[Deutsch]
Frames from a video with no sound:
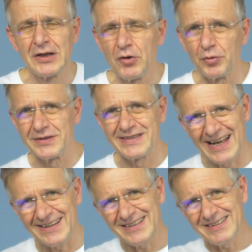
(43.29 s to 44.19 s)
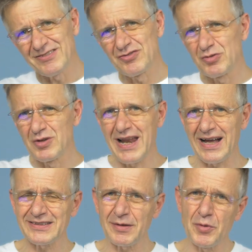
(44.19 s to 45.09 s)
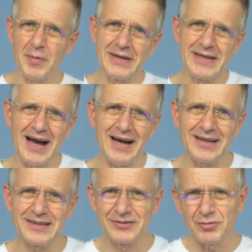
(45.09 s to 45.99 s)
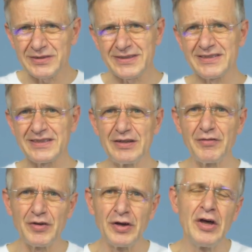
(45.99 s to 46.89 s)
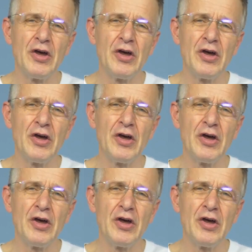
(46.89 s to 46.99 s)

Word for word: Und dann so langsam über die Jahre sukzessive